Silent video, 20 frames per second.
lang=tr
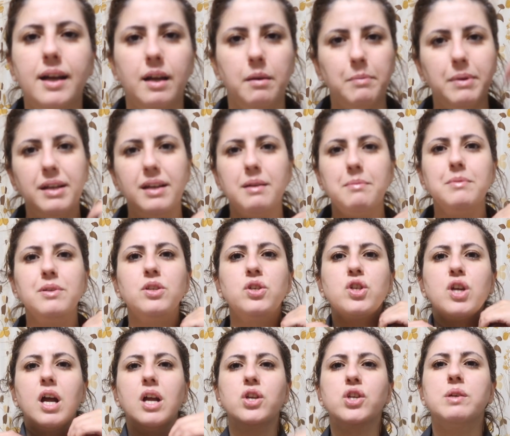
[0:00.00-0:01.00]
Kameramın
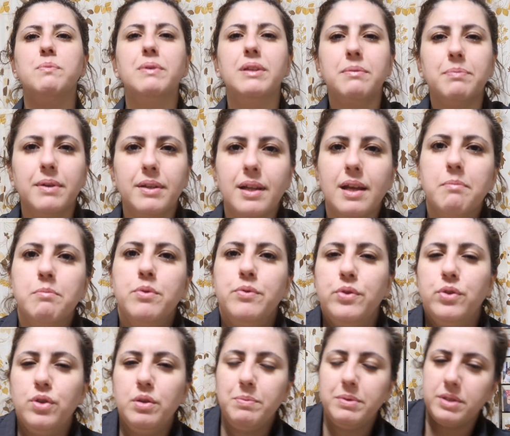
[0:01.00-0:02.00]
şarjı bitmeden bu
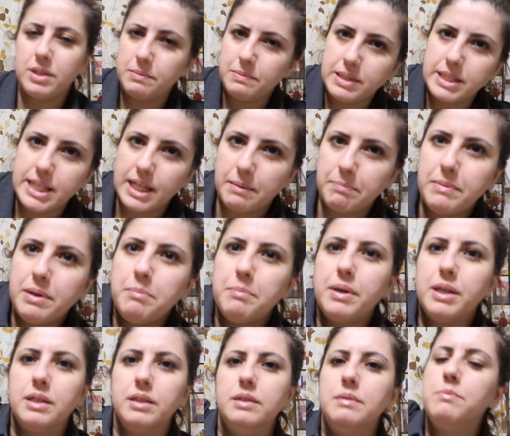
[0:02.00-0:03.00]
videoyu bitirebilecek
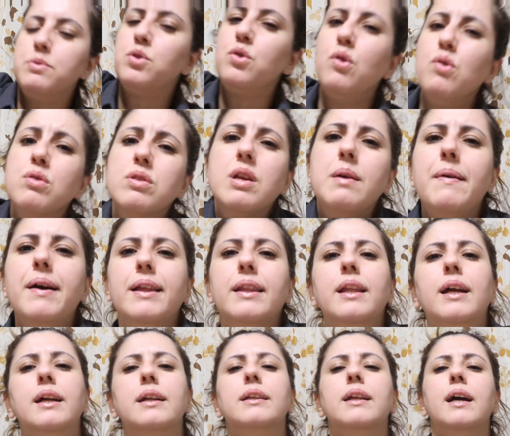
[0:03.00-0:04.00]
miyim bakalım. Son
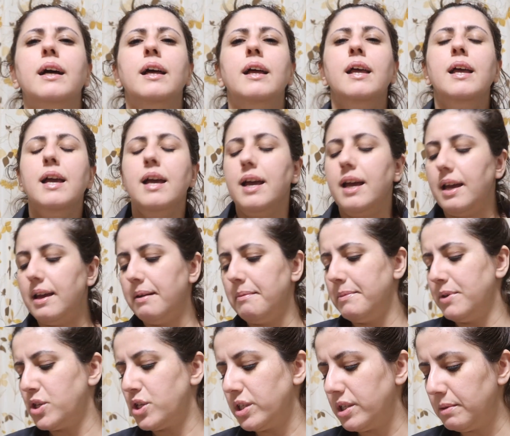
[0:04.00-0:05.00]
zamanlarda
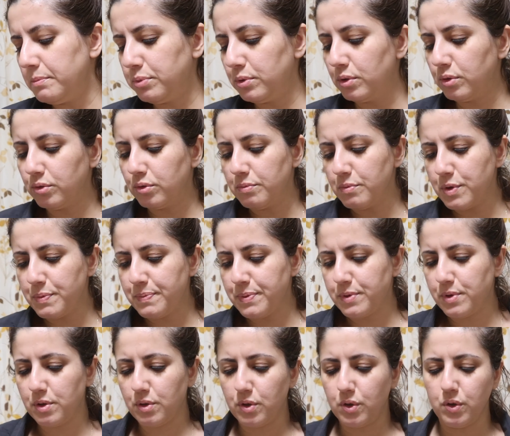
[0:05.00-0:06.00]
hem içinde bulunduğumuz
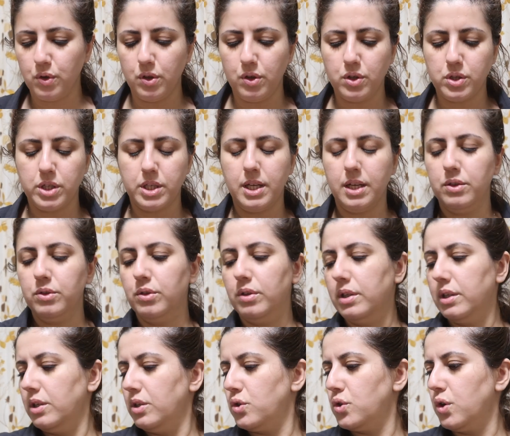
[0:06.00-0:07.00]
psikolojiden
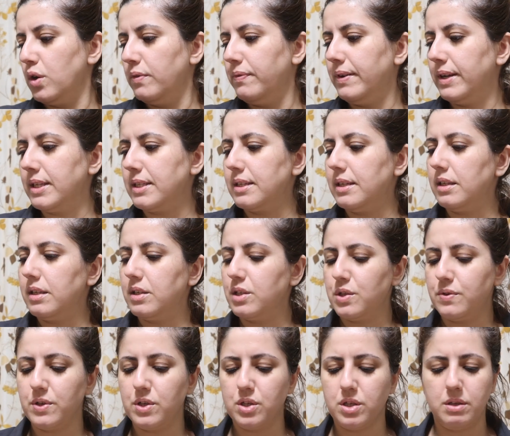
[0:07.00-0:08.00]
dolayı çok fazla
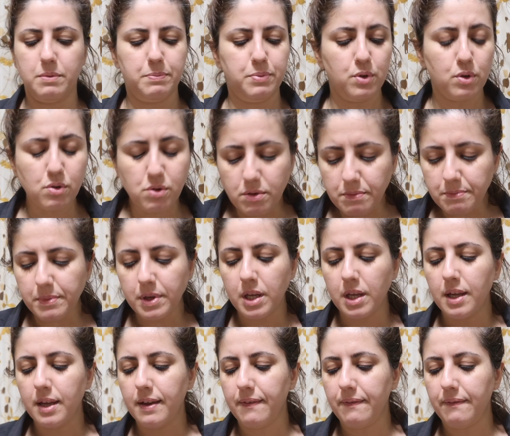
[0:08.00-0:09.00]
alışveriş yapıyorum.
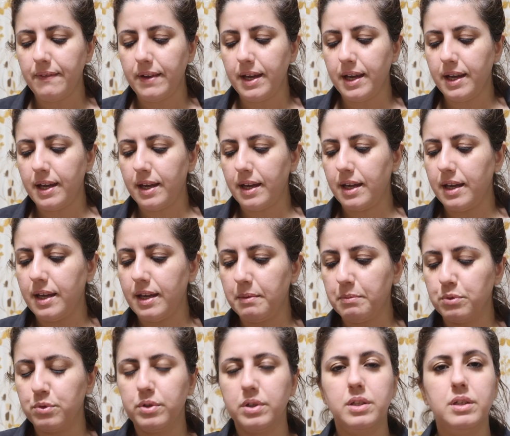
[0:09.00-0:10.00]
Ve
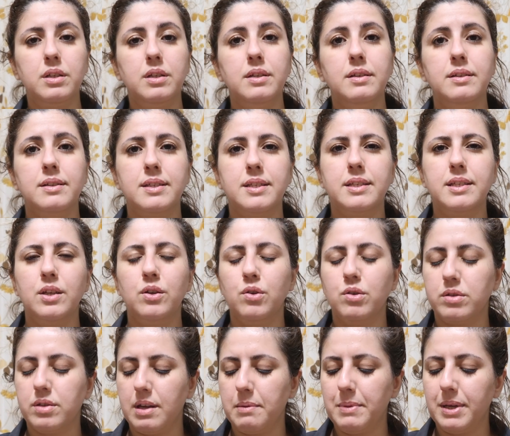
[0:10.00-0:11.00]
e, bunları size
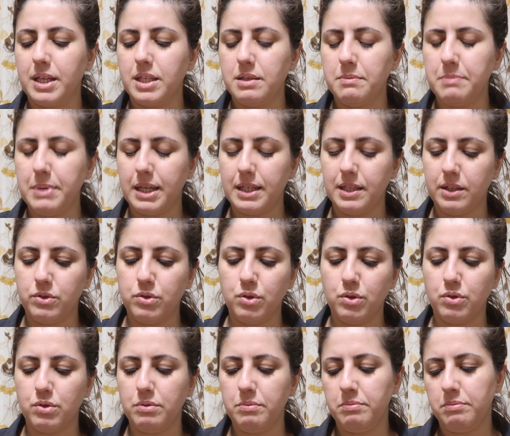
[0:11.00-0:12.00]
göstermek için
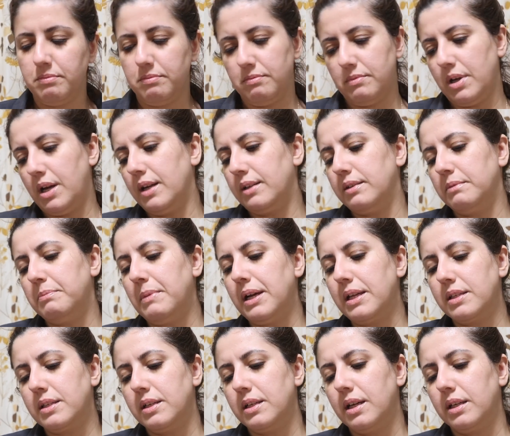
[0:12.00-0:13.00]
bekletiyorum. Artık
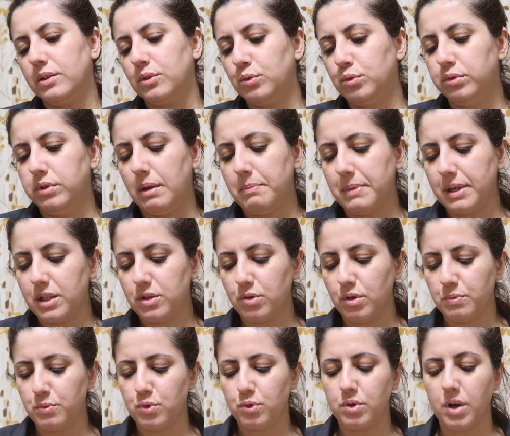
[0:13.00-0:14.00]
bazılarını artık kullanmak
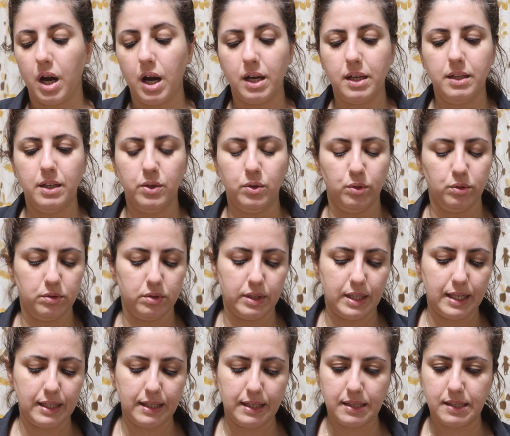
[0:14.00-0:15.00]
istiyorum. Çünkü aylar
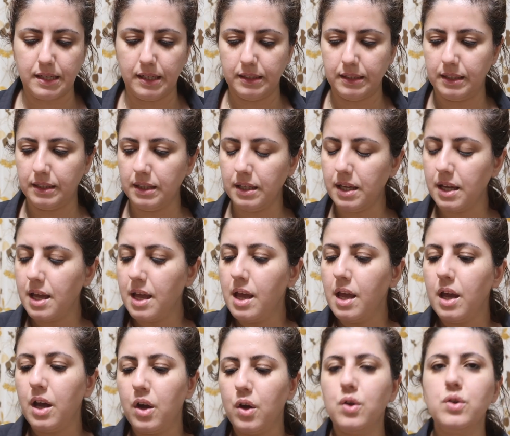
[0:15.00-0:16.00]
oldu neredeyse alalı.
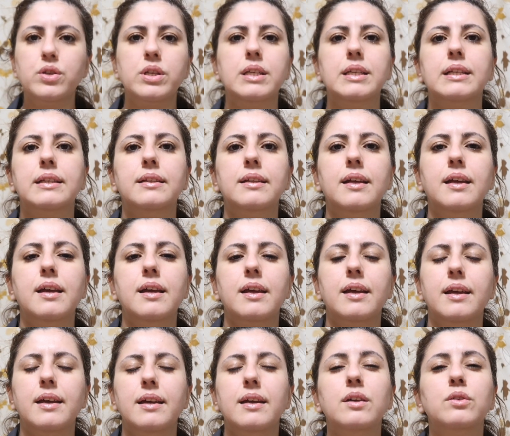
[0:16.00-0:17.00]

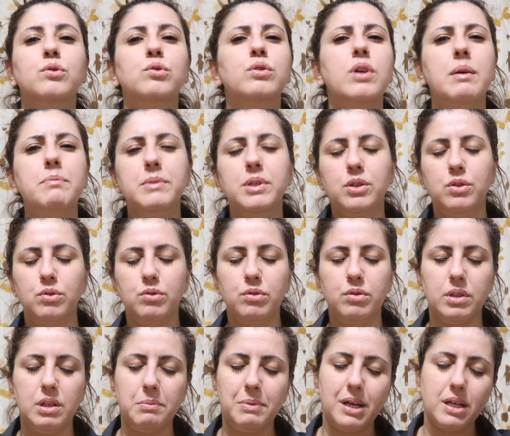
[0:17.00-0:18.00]
Öncelikle e, dudamdaki
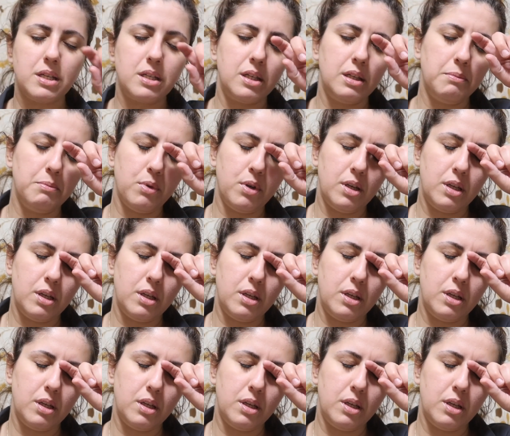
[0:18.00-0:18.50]
ürünle başlayayım.